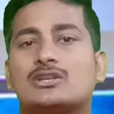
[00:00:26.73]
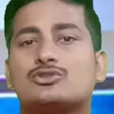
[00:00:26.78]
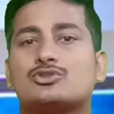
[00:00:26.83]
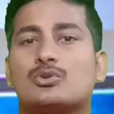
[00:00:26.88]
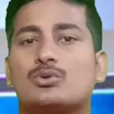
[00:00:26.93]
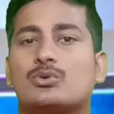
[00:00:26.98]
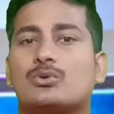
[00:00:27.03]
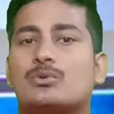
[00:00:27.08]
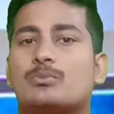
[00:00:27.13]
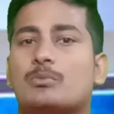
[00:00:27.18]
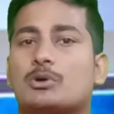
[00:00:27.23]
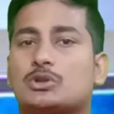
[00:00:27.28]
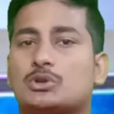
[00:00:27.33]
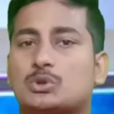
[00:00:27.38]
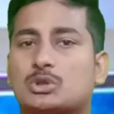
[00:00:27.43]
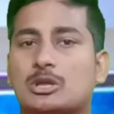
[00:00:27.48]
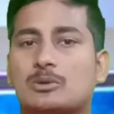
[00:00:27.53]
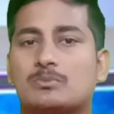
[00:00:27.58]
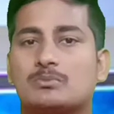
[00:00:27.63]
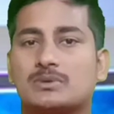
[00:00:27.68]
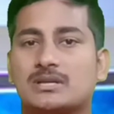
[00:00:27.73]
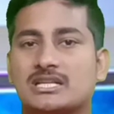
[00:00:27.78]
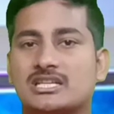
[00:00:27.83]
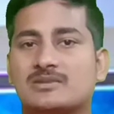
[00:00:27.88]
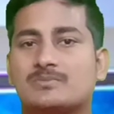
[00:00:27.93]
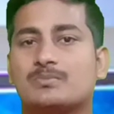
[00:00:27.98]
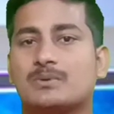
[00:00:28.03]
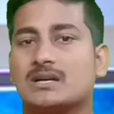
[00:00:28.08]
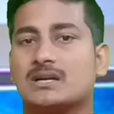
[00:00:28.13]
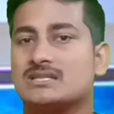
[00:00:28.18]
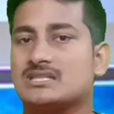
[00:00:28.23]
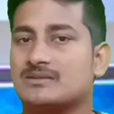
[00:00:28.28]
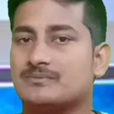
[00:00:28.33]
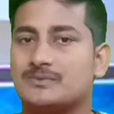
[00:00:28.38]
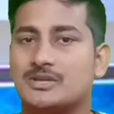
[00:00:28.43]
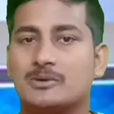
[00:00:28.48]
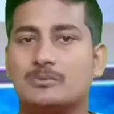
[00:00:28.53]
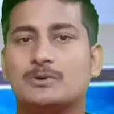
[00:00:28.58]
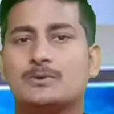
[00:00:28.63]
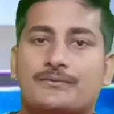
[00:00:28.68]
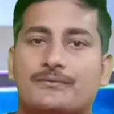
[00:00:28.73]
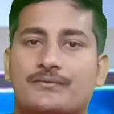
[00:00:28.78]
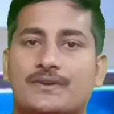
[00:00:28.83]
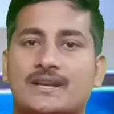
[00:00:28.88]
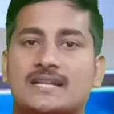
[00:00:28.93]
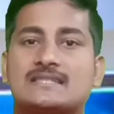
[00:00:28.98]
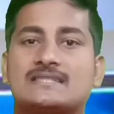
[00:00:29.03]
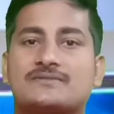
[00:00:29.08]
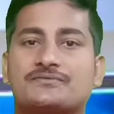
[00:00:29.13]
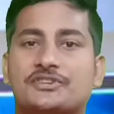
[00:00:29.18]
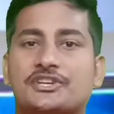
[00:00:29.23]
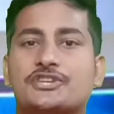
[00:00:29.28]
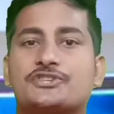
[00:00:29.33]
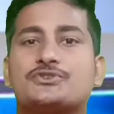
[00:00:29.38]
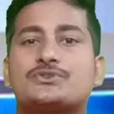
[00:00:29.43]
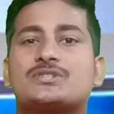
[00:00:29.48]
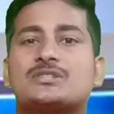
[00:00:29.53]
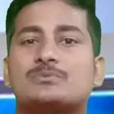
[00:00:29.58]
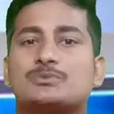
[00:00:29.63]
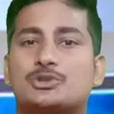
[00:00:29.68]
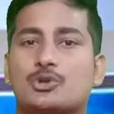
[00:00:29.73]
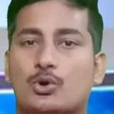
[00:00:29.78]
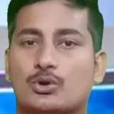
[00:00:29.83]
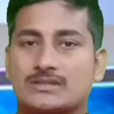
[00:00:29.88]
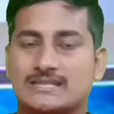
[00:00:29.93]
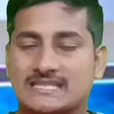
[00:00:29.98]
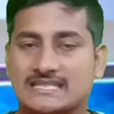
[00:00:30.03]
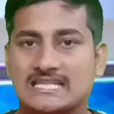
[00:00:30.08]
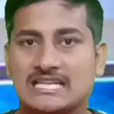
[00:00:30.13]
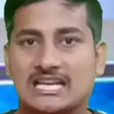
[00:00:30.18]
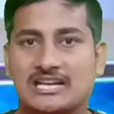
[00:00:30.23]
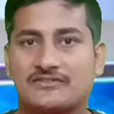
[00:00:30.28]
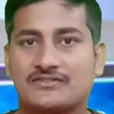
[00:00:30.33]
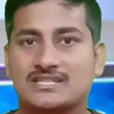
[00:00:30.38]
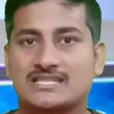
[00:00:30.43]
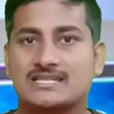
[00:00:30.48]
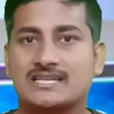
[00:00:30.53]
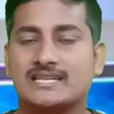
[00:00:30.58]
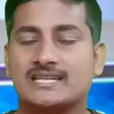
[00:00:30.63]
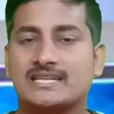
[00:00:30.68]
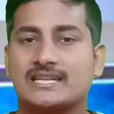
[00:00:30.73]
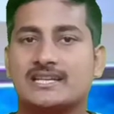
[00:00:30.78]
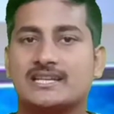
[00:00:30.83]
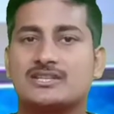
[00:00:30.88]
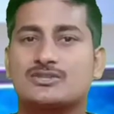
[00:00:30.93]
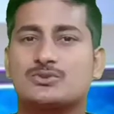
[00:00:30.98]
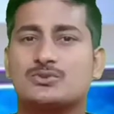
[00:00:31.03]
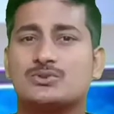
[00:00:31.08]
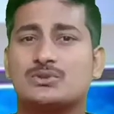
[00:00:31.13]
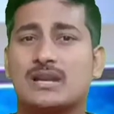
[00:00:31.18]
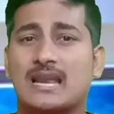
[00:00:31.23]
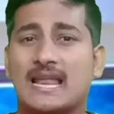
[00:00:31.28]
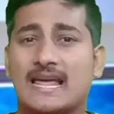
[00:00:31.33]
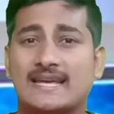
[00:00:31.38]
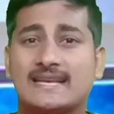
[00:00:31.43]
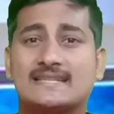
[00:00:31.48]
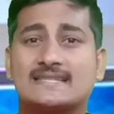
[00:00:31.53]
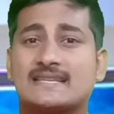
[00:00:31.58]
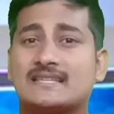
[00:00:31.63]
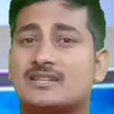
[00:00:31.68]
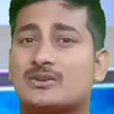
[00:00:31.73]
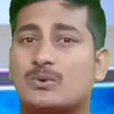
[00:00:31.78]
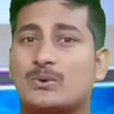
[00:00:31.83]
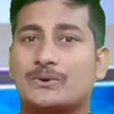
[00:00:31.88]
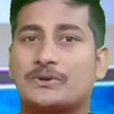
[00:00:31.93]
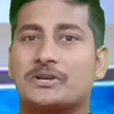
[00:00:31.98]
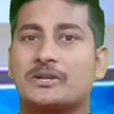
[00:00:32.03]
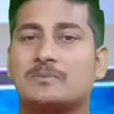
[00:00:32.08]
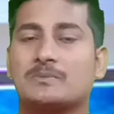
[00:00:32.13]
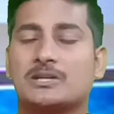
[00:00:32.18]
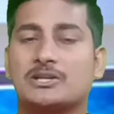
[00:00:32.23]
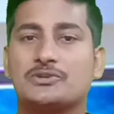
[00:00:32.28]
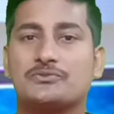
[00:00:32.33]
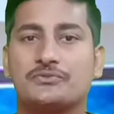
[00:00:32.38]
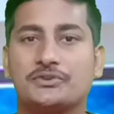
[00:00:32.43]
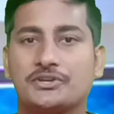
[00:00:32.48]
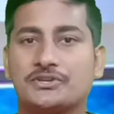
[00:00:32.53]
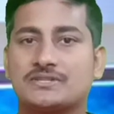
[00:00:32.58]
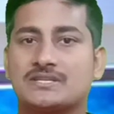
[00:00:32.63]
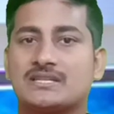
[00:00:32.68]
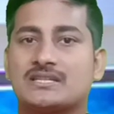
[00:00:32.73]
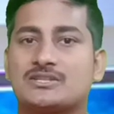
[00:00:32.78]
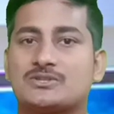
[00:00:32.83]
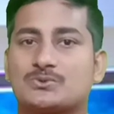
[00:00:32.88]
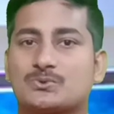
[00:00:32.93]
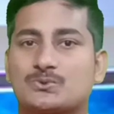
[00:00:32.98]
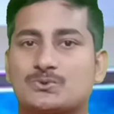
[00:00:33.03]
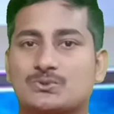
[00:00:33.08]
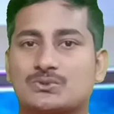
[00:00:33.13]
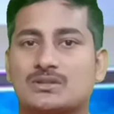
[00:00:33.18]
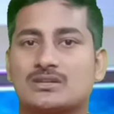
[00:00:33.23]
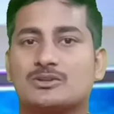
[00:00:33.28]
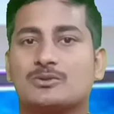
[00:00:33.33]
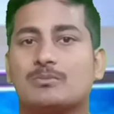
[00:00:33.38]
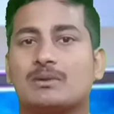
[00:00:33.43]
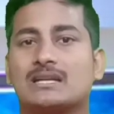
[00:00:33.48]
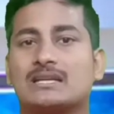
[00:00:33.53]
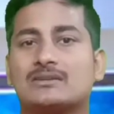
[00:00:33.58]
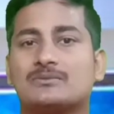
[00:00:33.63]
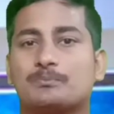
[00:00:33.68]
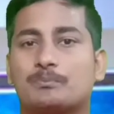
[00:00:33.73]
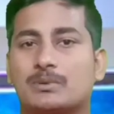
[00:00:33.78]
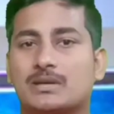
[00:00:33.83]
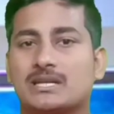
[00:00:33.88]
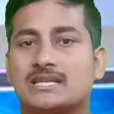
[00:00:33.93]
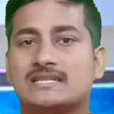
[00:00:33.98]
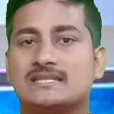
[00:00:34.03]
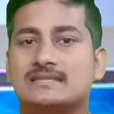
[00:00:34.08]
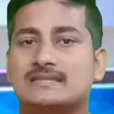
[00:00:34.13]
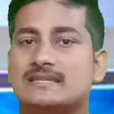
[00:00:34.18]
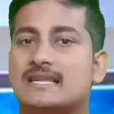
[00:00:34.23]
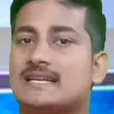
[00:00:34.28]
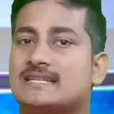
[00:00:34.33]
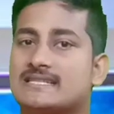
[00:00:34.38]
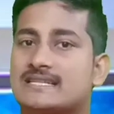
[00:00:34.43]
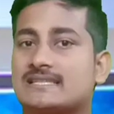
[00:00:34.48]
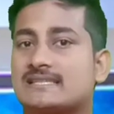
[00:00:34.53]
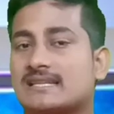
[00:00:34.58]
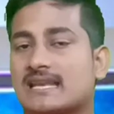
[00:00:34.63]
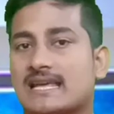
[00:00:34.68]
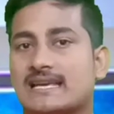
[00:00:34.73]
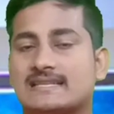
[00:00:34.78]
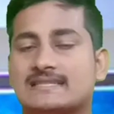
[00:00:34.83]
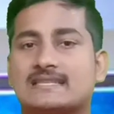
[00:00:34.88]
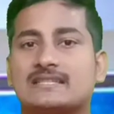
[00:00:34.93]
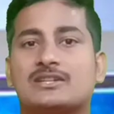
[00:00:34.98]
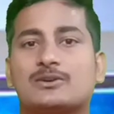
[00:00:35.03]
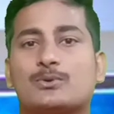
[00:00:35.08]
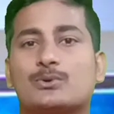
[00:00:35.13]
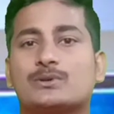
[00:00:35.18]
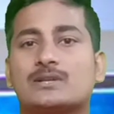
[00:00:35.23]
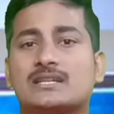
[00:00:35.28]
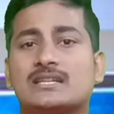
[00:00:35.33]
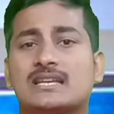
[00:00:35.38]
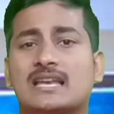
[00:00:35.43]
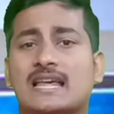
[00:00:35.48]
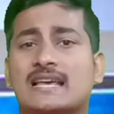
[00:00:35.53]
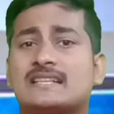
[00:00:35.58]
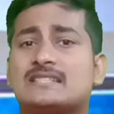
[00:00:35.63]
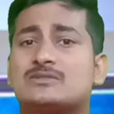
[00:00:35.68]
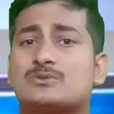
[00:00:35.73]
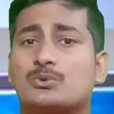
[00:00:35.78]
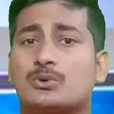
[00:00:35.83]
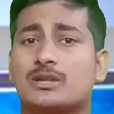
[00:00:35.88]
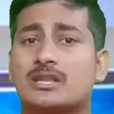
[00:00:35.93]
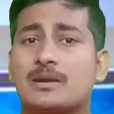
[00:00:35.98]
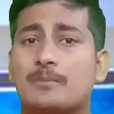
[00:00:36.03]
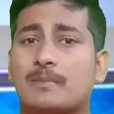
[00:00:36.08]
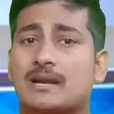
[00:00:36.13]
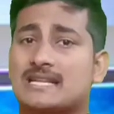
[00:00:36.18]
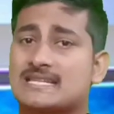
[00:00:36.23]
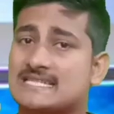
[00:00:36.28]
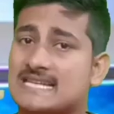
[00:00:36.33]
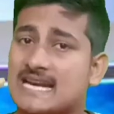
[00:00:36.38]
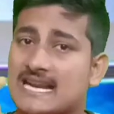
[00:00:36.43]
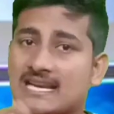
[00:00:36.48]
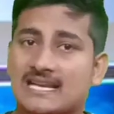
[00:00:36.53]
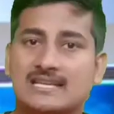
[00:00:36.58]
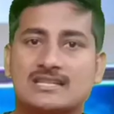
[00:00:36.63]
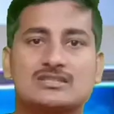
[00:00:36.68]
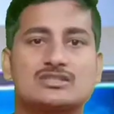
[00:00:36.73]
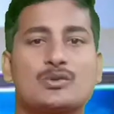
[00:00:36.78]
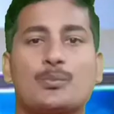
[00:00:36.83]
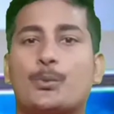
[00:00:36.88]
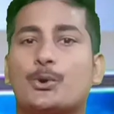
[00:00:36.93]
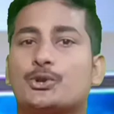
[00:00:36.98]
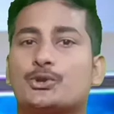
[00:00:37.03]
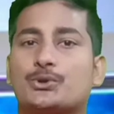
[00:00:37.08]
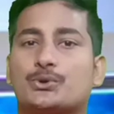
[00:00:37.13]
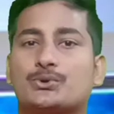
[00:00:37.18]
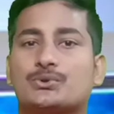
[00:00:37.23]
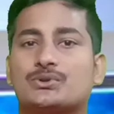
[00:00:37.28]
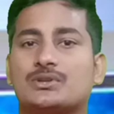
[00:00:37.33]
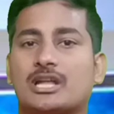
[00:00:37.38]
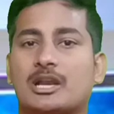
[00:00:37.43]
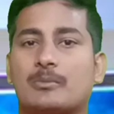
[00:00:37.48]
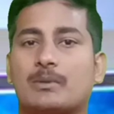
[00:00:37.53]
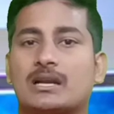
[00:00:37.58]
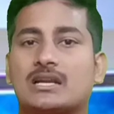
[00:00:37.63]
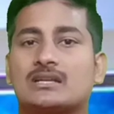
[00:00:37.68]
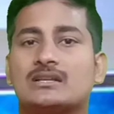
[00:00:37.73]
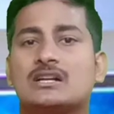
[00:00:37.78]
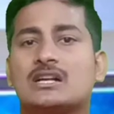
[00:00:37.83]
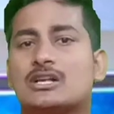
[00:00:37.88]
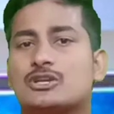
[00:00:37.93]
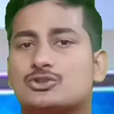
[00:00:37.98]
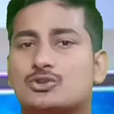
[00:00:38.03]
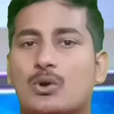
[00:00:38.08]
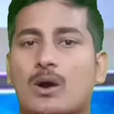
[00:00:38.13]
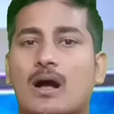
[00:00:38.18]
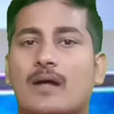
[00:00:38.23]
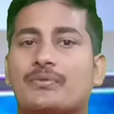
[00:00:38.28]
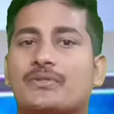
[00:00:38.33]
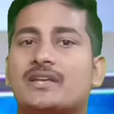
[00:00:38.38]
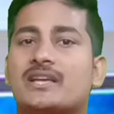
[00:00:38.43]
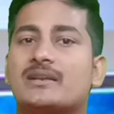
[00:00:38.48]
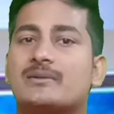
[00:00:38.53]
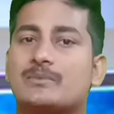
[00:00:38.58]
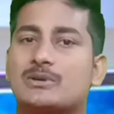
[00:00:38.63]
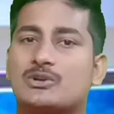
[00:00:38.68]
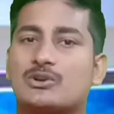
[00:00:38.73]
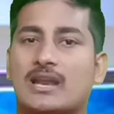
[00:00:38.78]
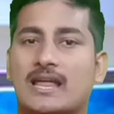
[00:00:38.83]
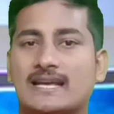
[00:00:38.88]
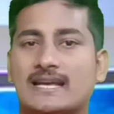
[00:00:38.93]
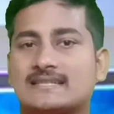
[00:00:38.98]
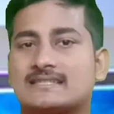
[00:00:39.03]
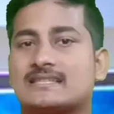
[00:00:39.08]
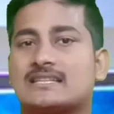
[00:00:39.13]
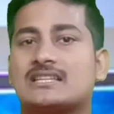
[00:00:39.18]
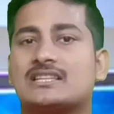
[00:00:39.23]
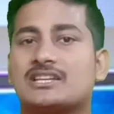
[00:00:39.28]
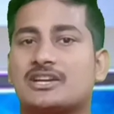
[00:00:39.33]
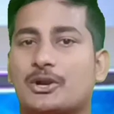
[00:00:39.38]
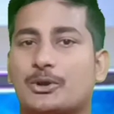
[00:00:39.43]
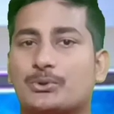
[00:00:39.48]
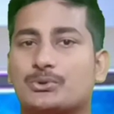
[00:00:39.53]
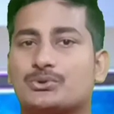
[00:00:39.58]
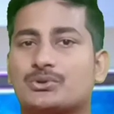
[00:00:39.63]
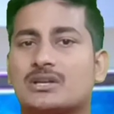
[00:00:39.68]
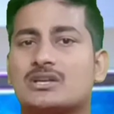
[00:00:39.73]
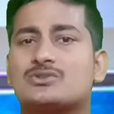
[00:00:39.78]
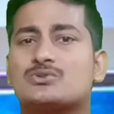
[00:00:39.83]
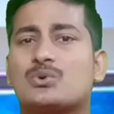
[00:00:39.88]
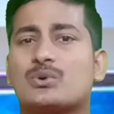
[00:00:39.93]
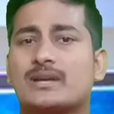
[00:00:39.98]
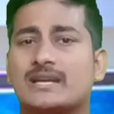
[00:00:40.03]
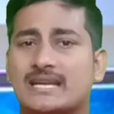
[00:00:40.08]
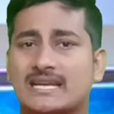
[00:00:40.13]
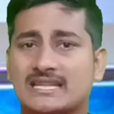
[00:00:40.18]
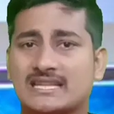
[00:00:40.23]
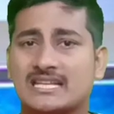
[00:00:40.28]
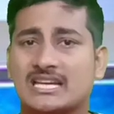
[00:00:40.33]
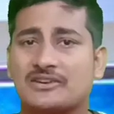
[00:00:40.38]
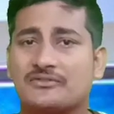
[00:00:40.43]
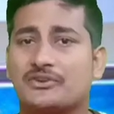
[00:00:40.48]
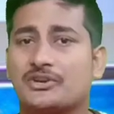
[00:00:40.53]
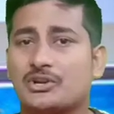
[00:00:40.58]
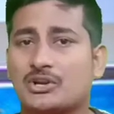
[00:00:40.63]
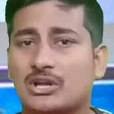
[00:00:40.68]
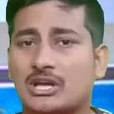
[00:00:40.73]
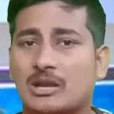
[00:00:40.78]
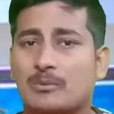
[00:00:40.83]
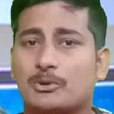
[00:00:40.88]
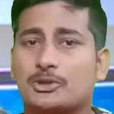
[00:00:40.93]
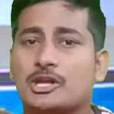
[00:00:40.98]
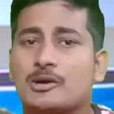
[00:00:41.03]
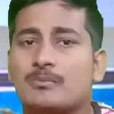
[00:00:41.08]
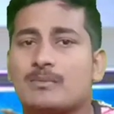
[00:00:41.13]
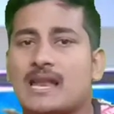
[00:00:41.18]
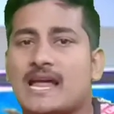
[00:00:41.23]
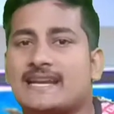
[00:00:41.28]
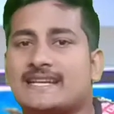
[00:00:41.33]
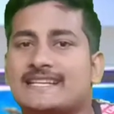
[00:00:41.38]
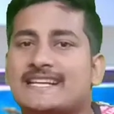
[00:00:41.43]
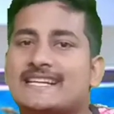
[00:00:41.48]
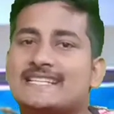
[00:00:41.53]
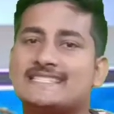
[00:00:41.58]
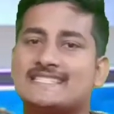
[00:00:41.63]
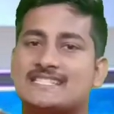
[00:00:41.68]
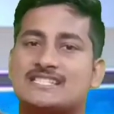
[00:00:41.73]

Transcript: సో మొత్తం డీప్గా చెప్దాము ఫ్రెండ్స్ వీడియో చూసే ముందు ఒక చిన్న రిక్వెస్ట్ ఏంటి అంటే సో లైక్స్ అయితే కొట్టడం లేదు వీడియోస్ అయితే చూస్తున్నారు బట్ ప్లీజ్ దయచేసి లైక్స్ అయితే కొట్టండి లైక్స్ కొడితే మన ఛానల్కి సపోర్ట్ దొరుకుతుంది అనమాట సో అందుకని మీకు లైక్స్ అనేది నేను అడుగుతున్నా సో ఇంకెందుకు వీడియోలోకి వెళ్ళిపోదాం లెట్ గెట్